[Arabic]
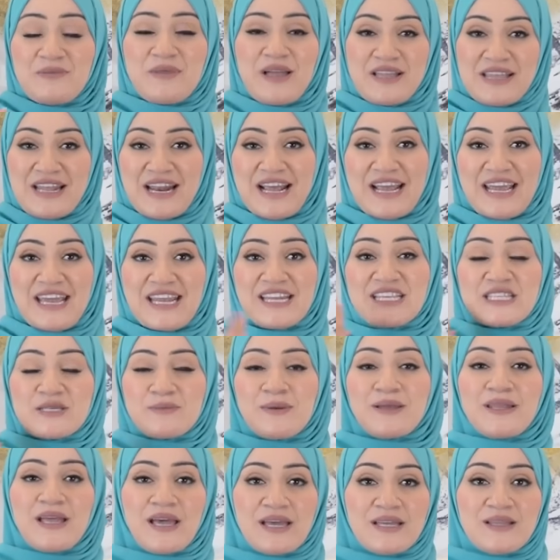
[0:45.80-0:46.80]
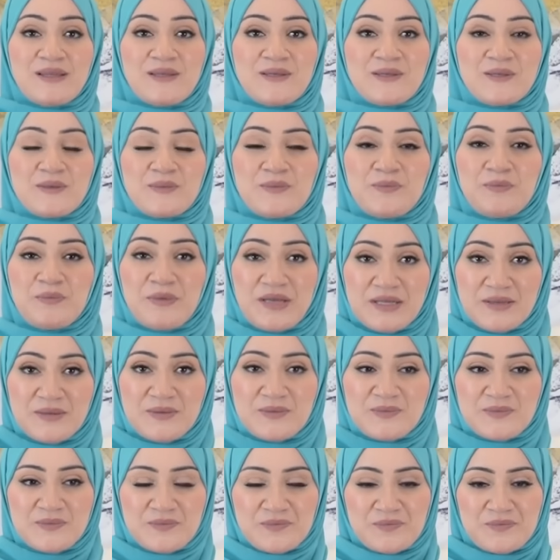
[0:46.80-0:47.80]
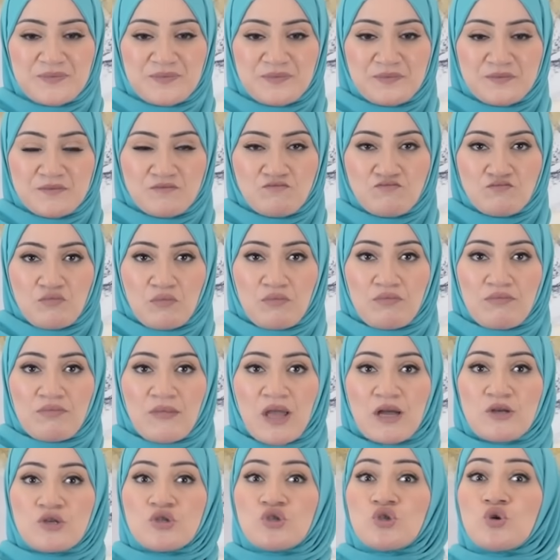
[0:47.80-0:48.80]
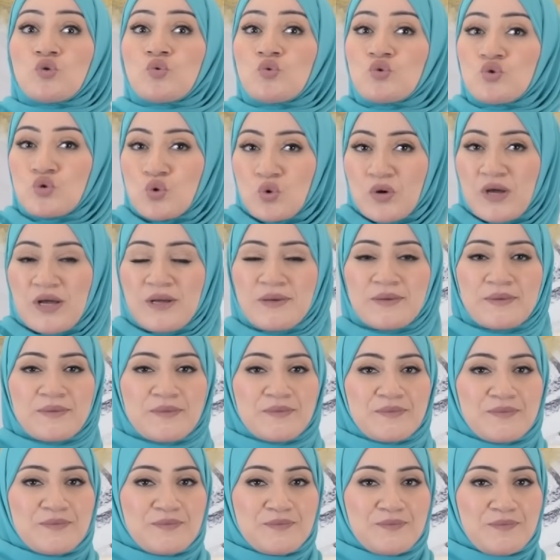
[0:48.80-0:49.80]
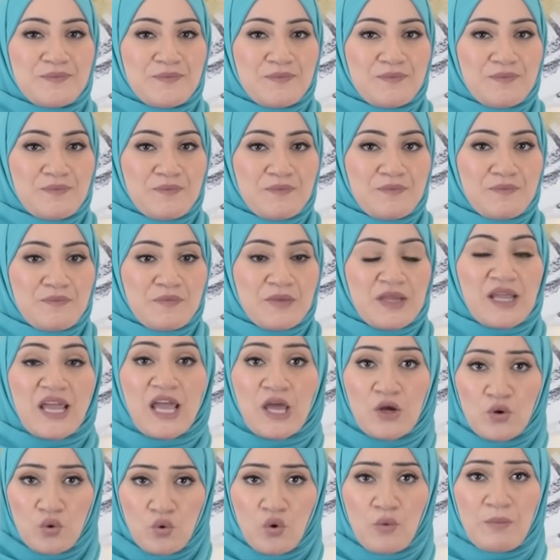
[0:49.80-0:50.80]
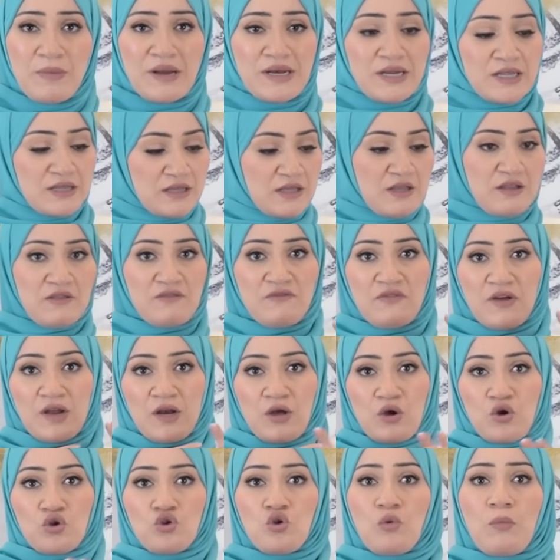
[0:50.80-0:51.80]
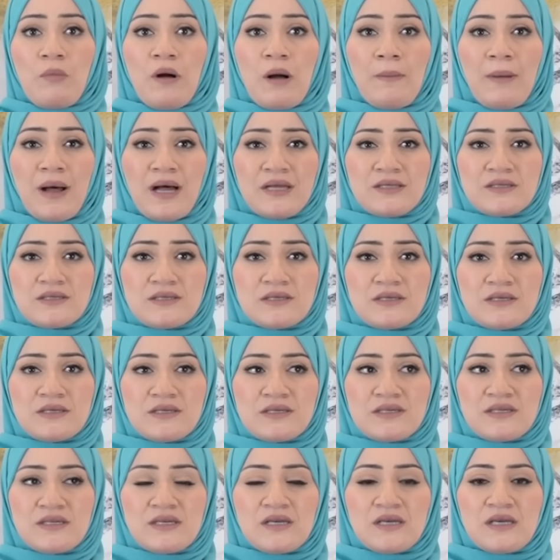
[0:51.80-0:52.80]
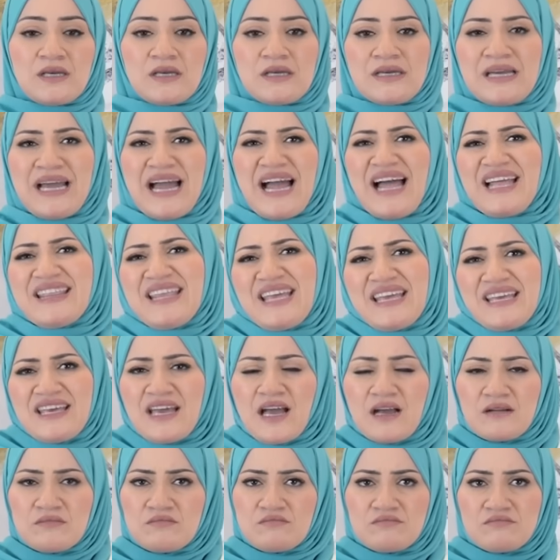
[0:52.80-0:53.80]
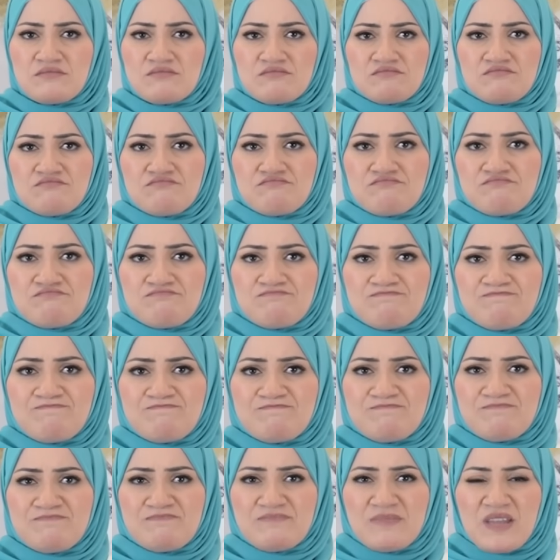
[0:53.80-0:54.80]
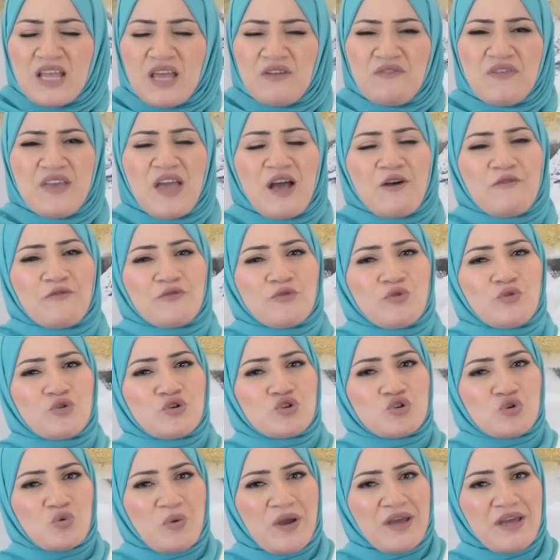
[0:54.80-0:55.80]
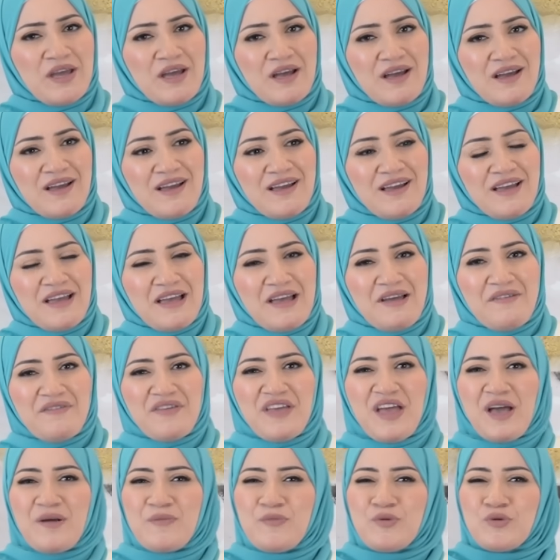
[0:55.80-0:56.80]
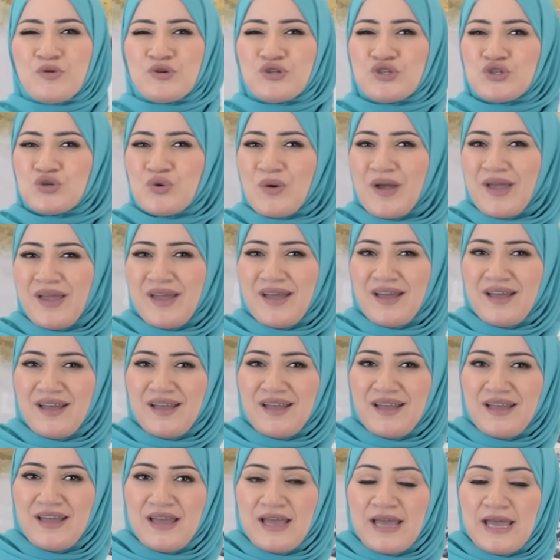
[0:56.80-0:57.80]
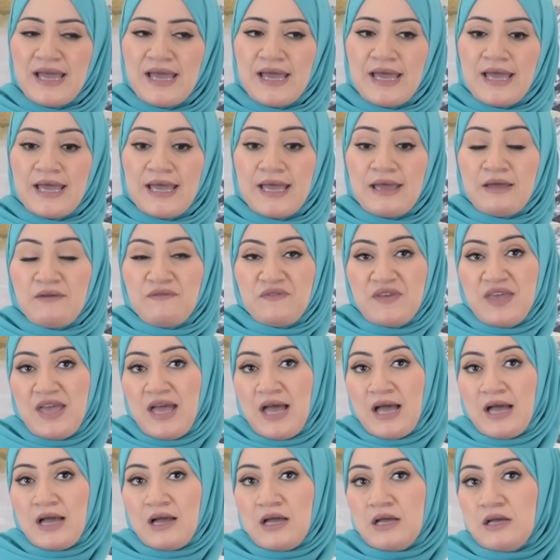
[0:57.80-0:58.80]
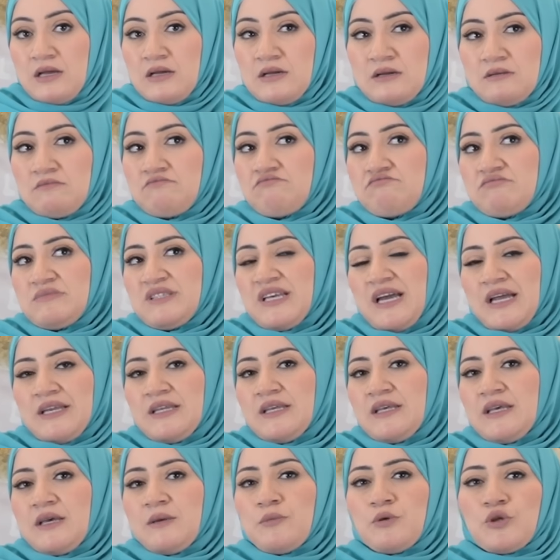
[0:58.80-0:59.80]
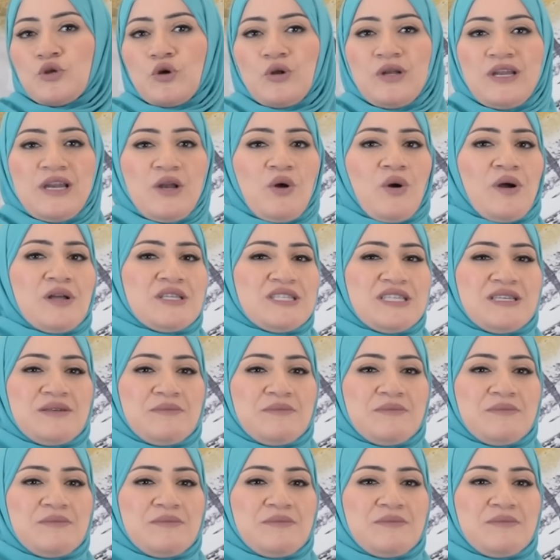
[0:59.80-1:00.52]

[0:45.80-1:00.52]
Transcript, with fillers: بتاعت الخيانه دي بدات من زوج وزوجه كانوا هما الاتنين في علاقتهم مع بعض عاديه فيها فطور شويه فيها برود شويه آه، فيها يعني ايه بتقولي اللي هو